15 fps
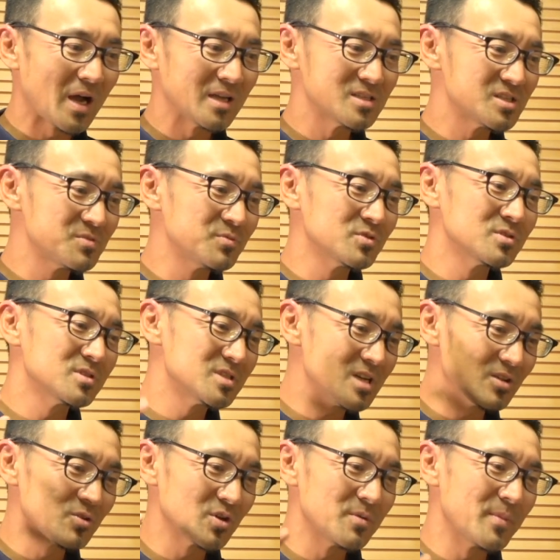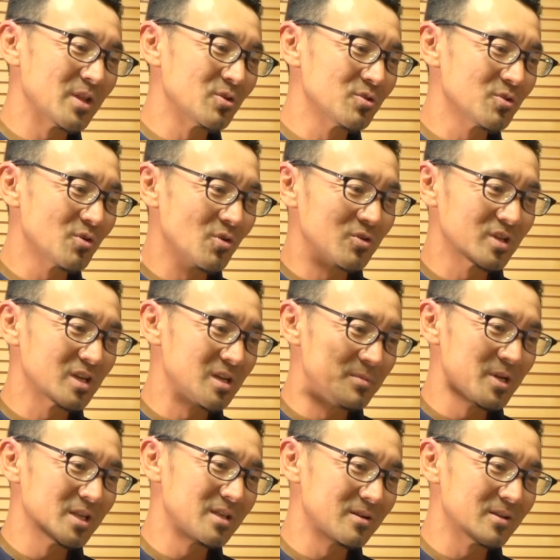あ自分ちゃんと今喉の奥で
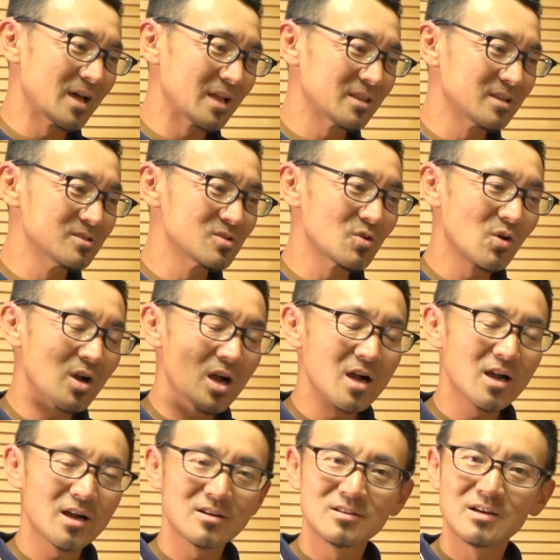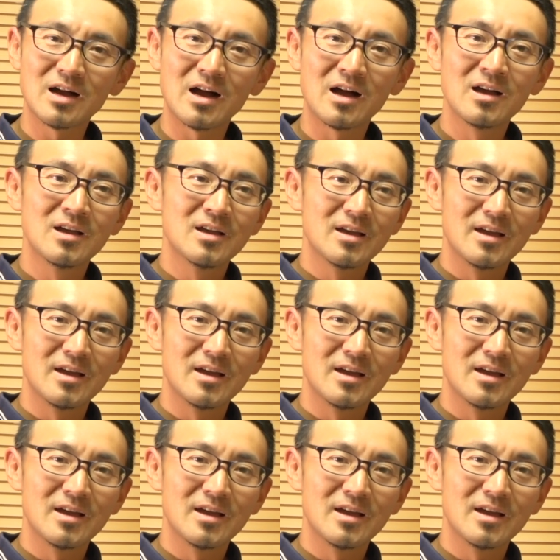響いてるなっていうその感覚が、